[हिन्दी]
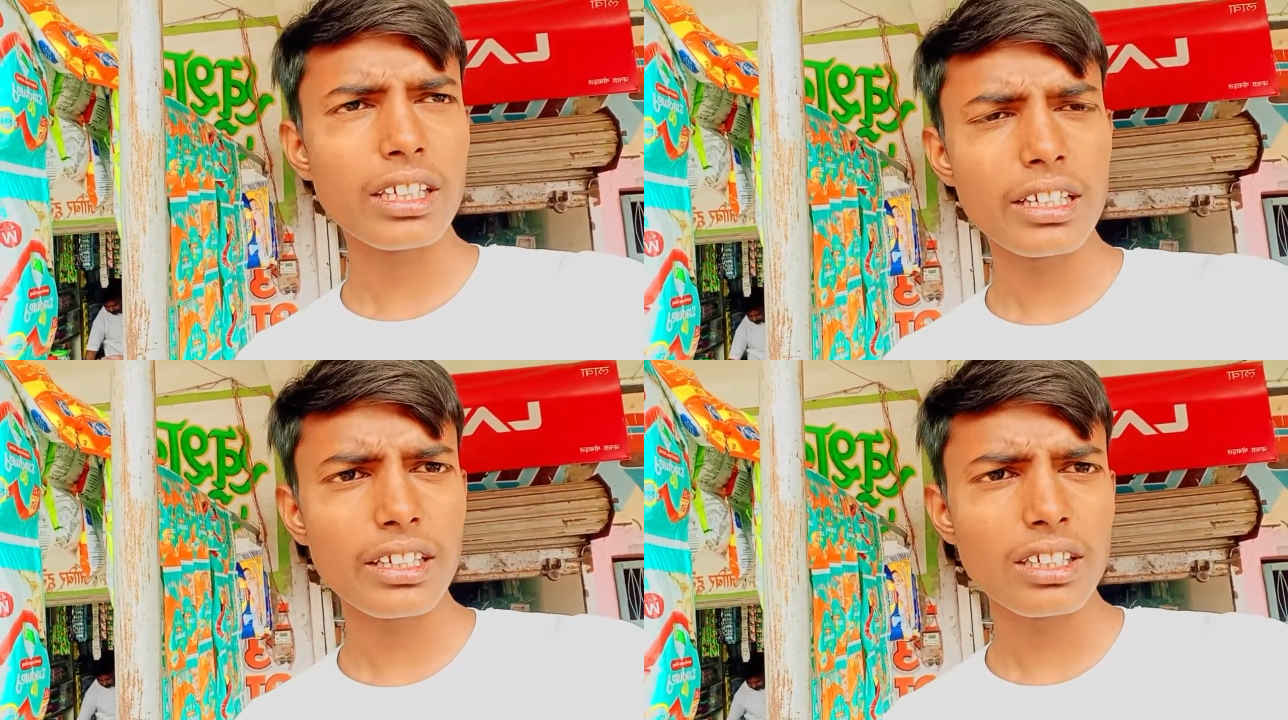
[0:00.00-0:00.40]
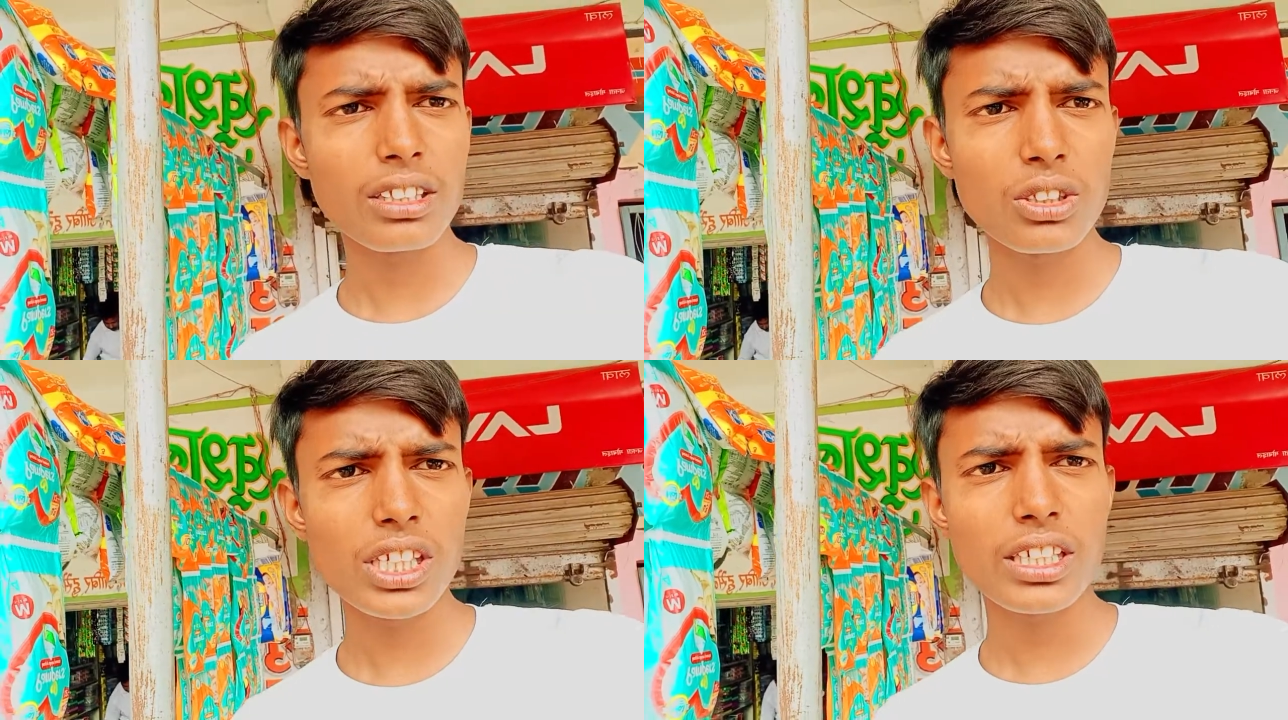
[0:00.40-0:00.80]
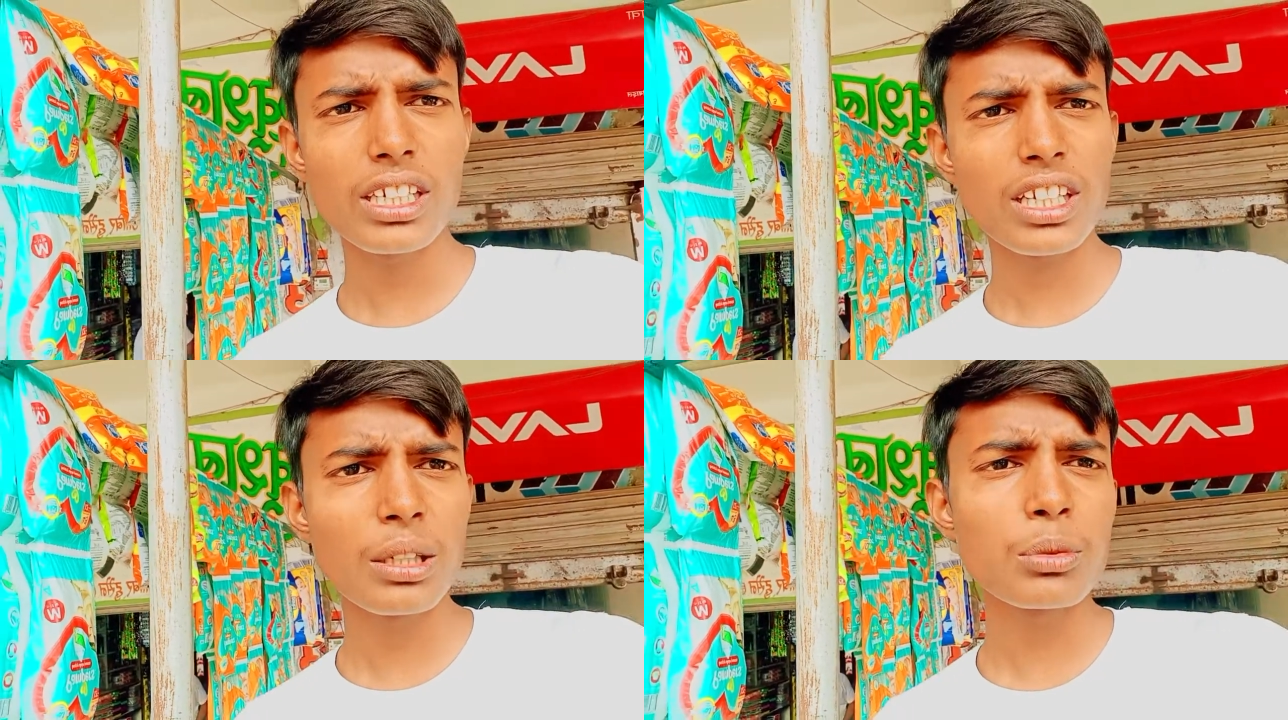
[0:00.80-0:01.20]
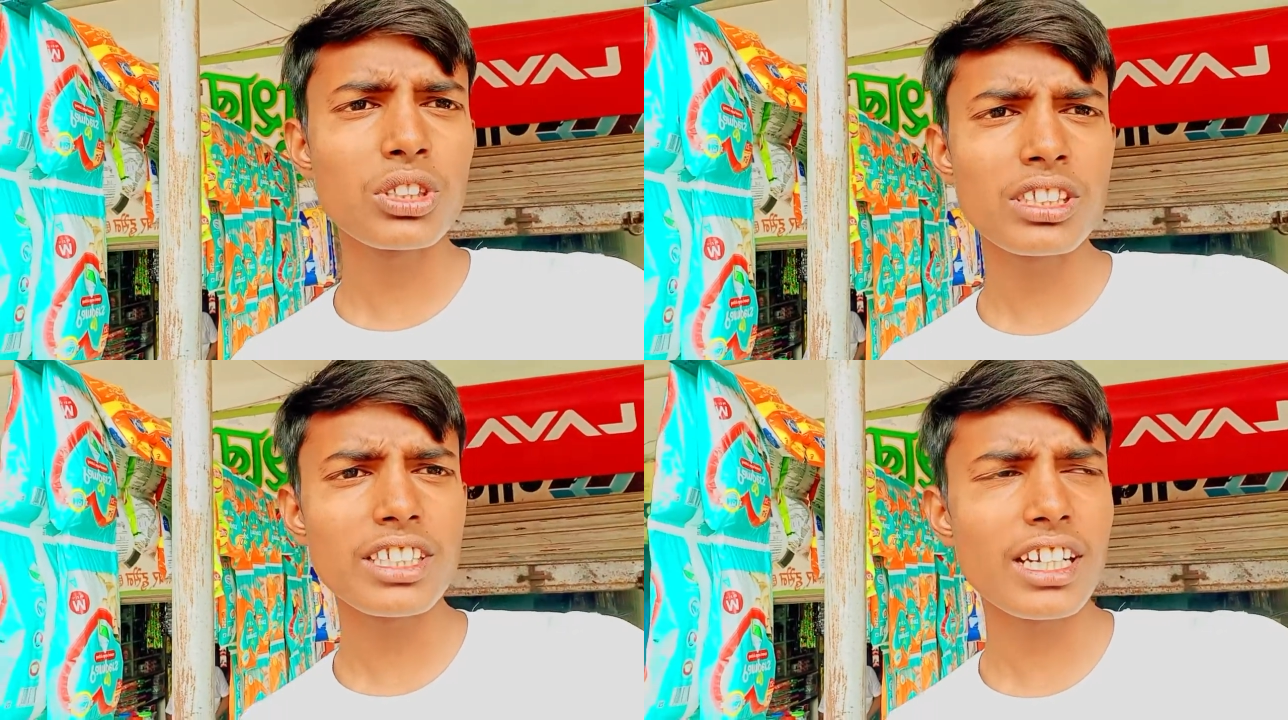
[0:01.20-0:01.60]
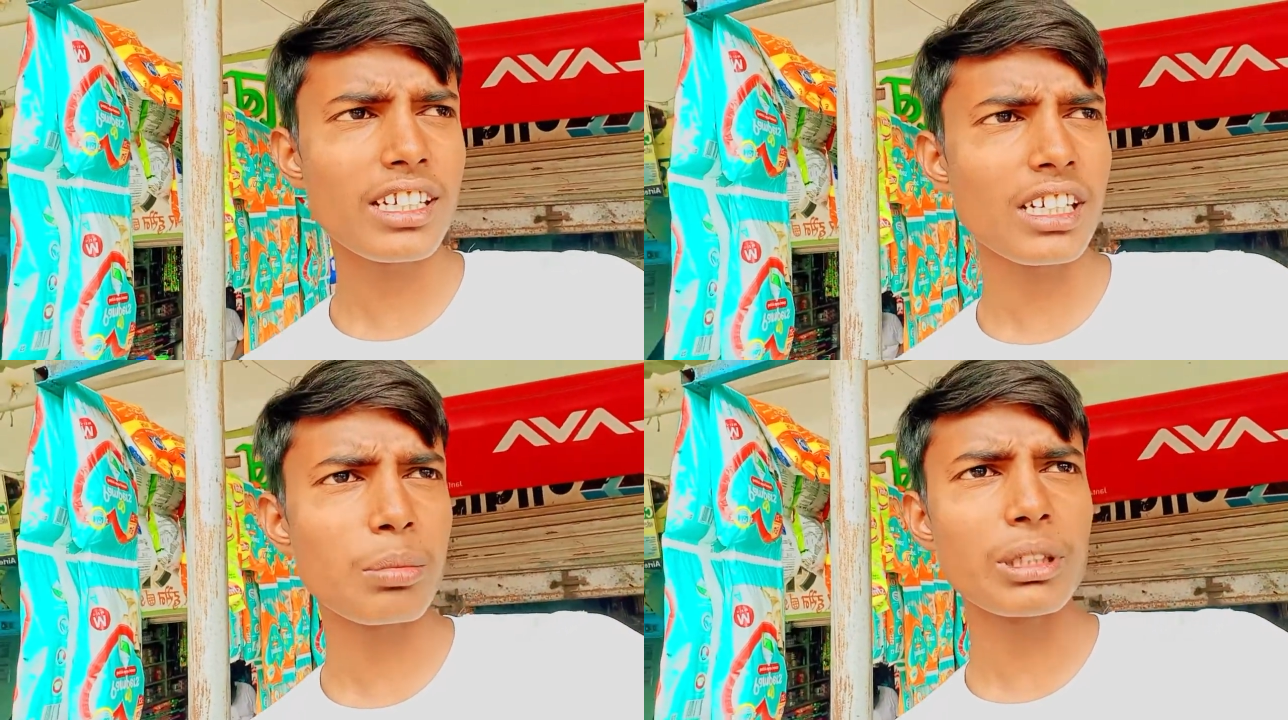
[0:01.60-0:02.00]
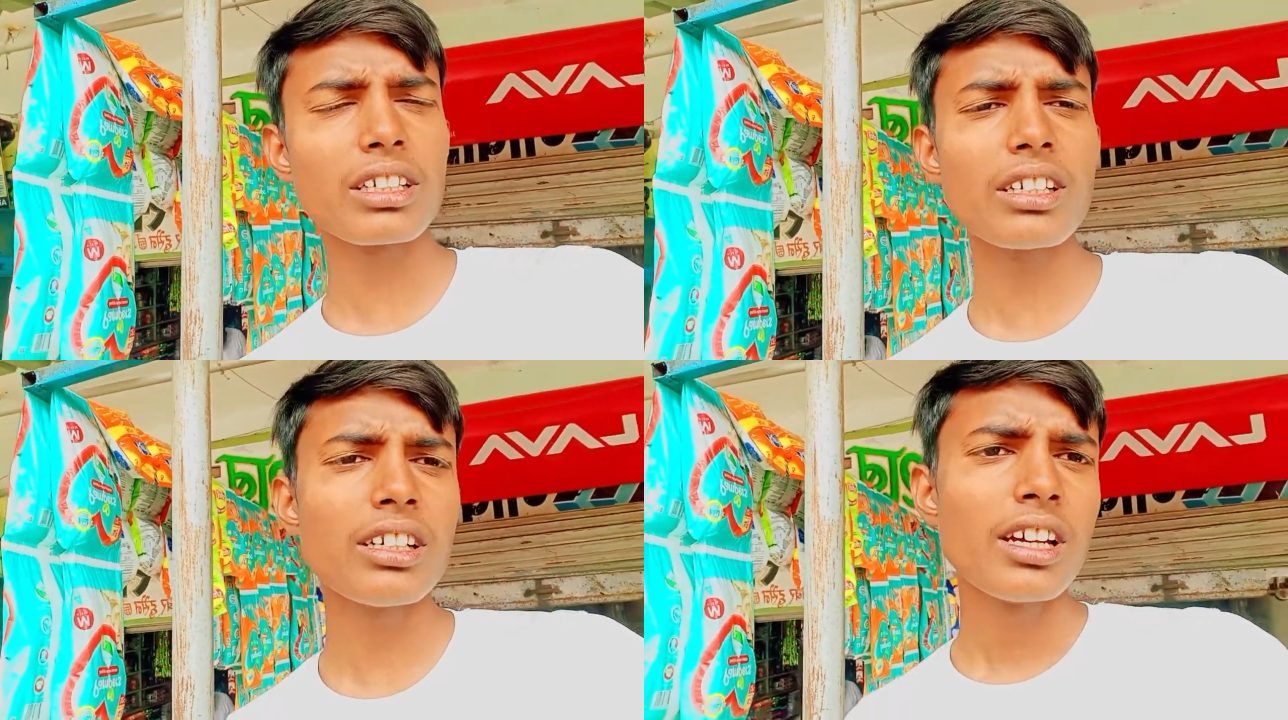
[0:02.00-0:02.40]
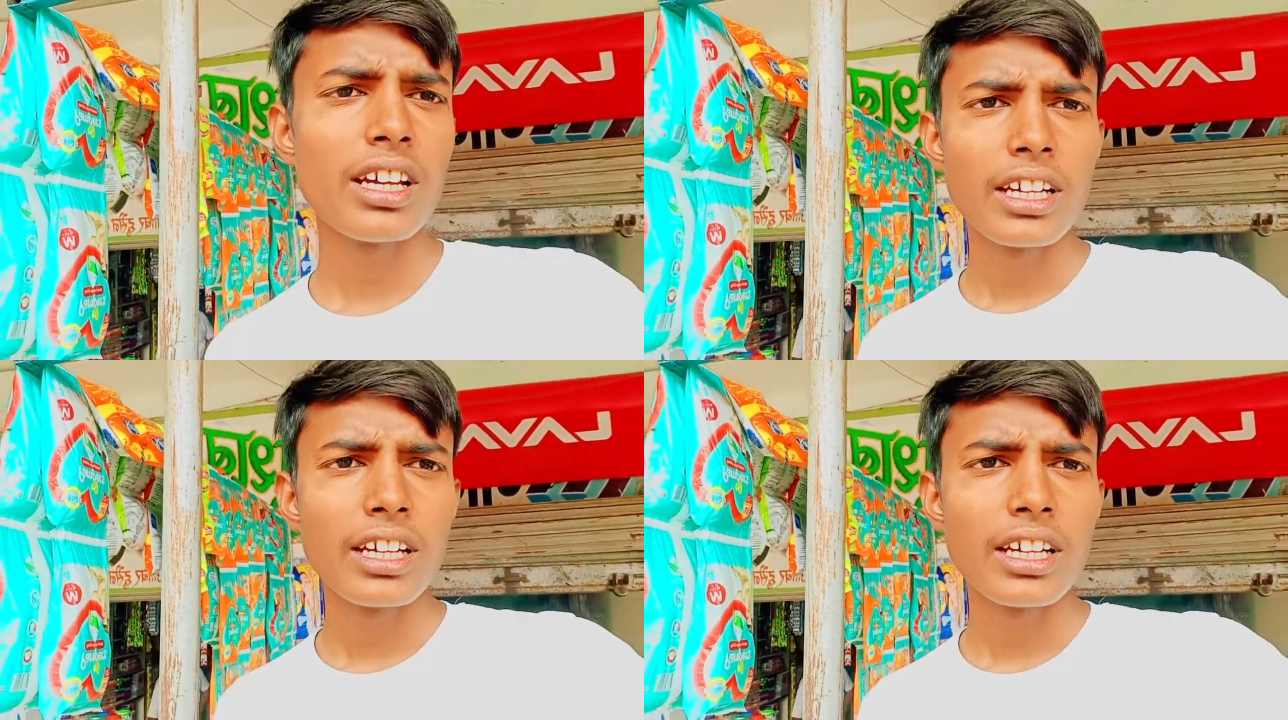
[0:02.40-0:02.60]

घंटा लगेगा तो एक घंटा हमको इंतज़ार करना पड़ेगा